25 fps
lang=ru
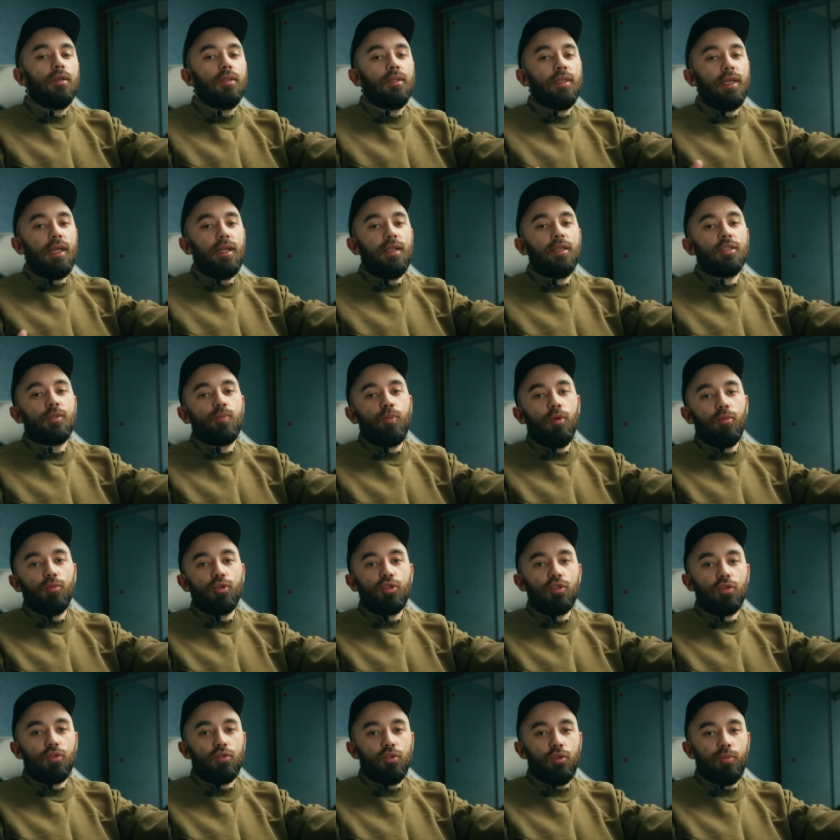Далее с
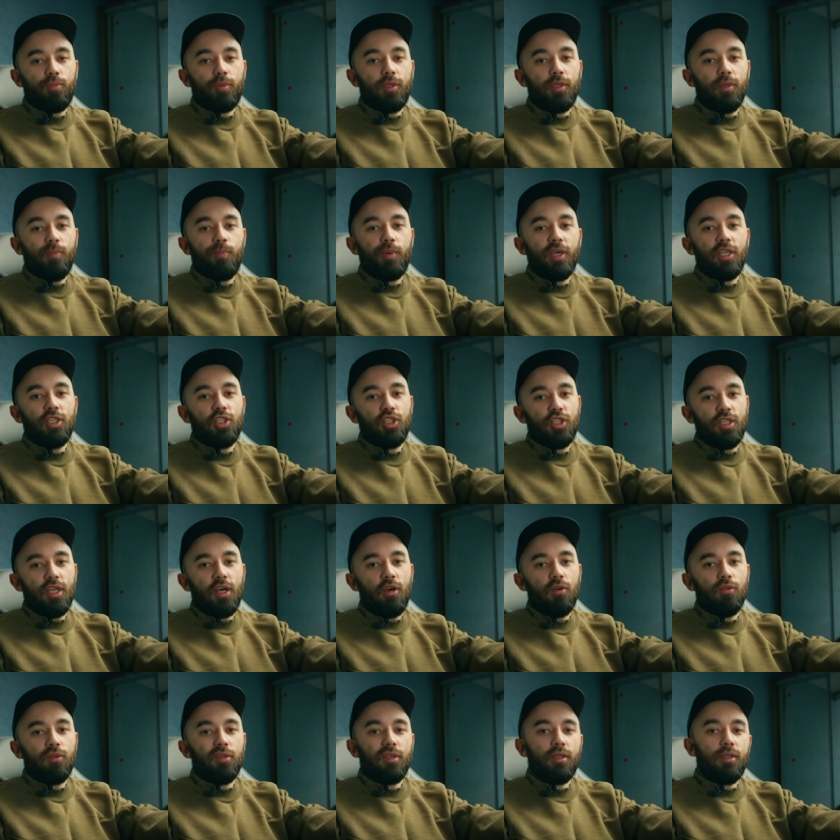помощью кнопки Page
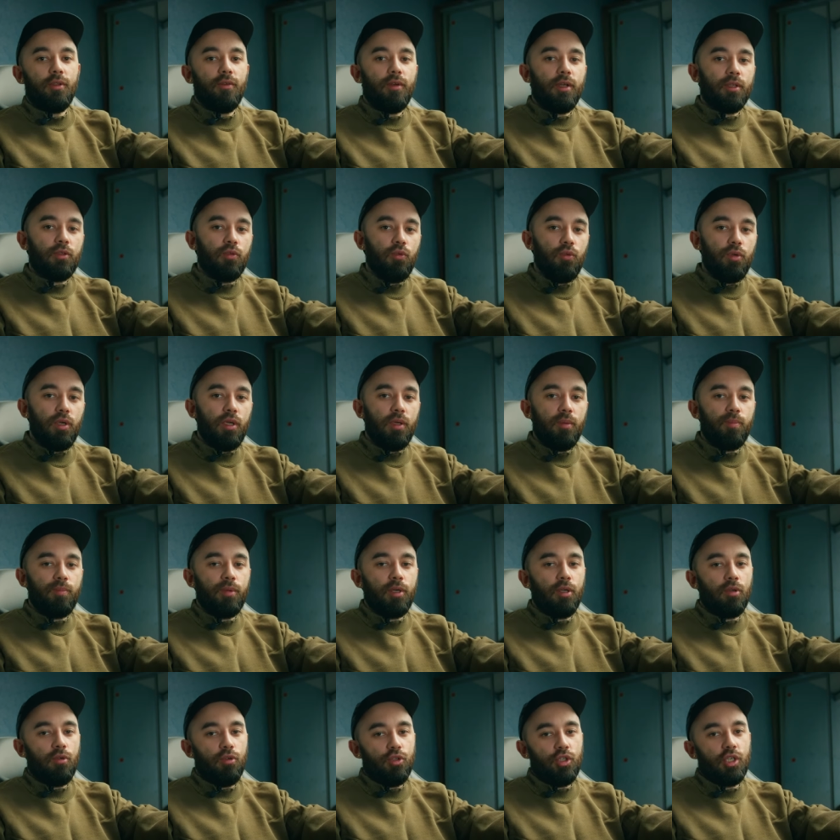Down на клавиатуре
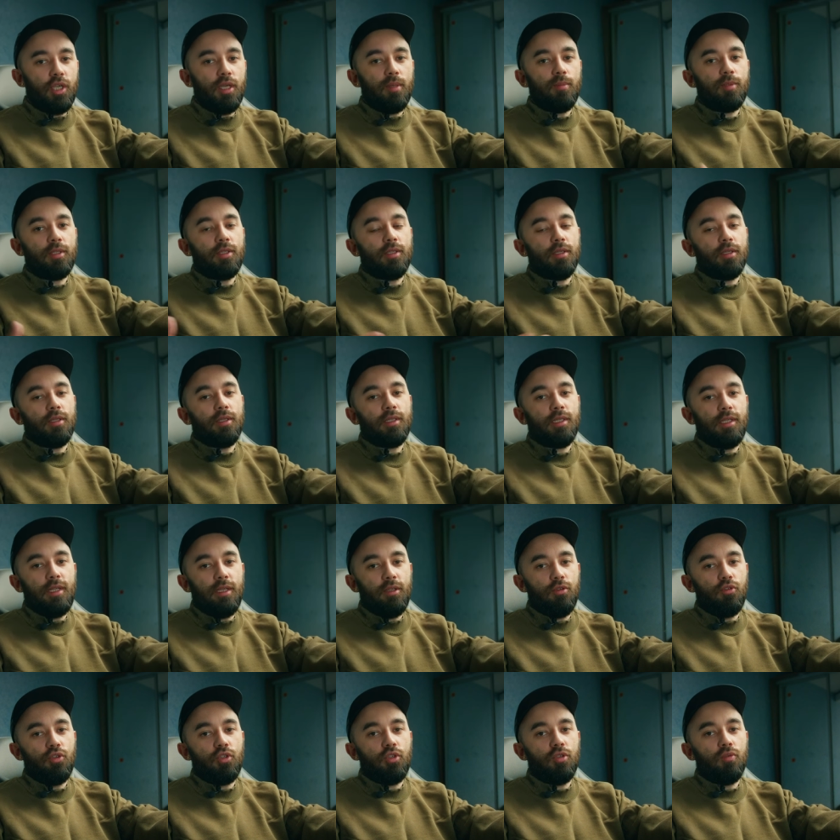переключаемся к
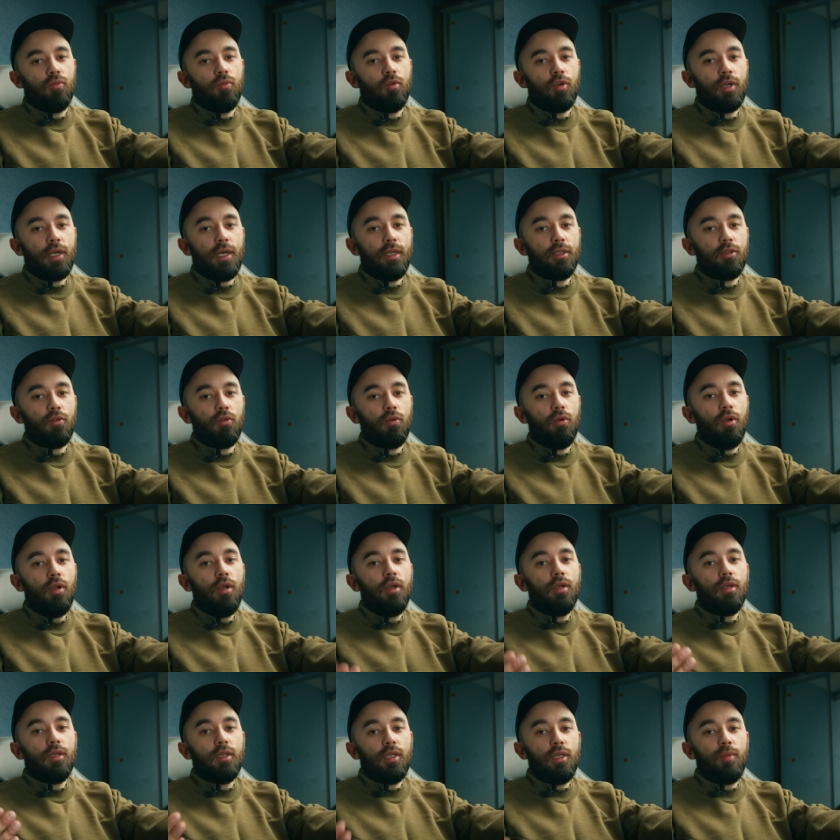следующему кадру
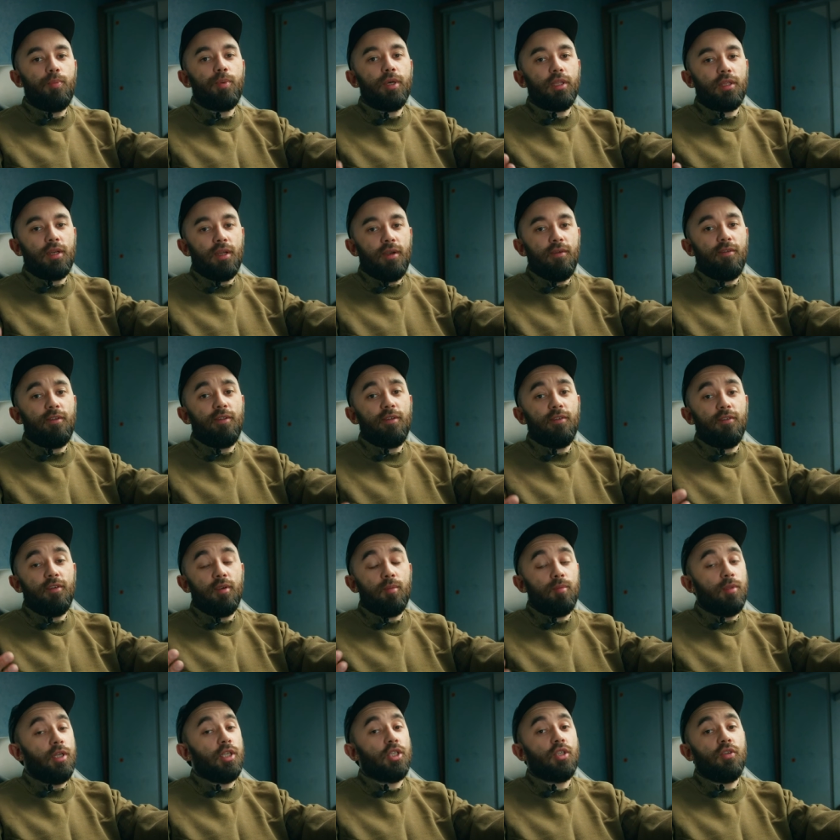и
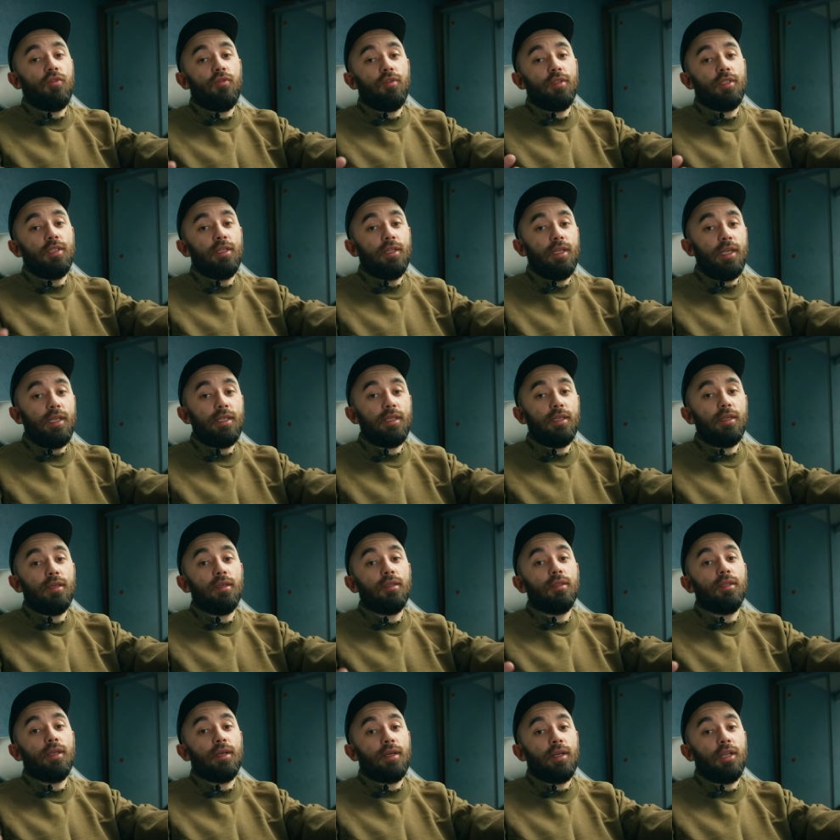подравниваем наше выделение
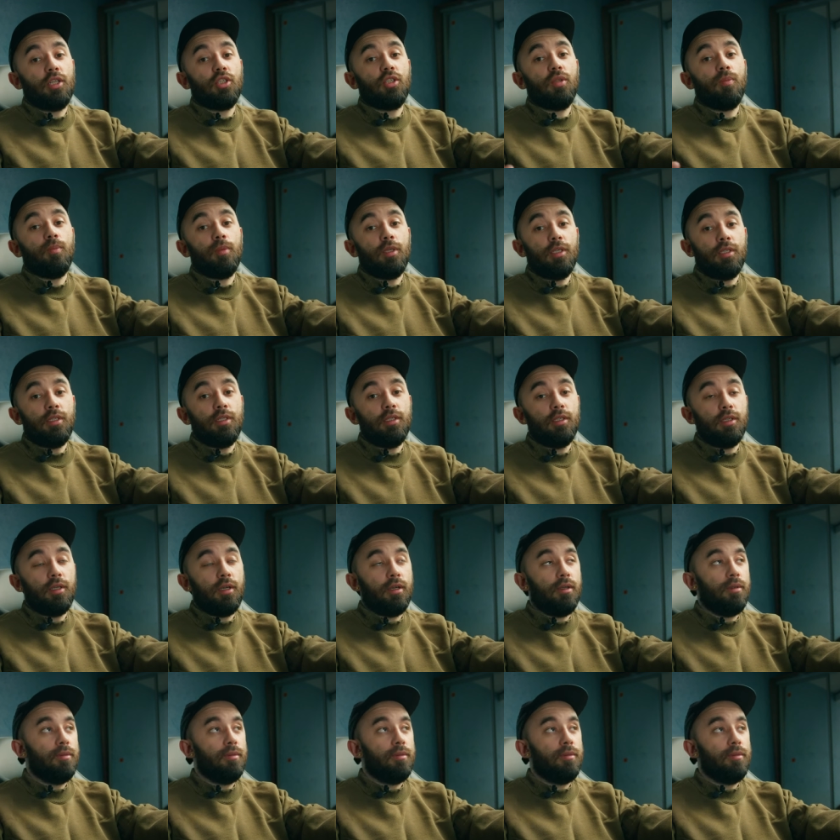на каждом из них.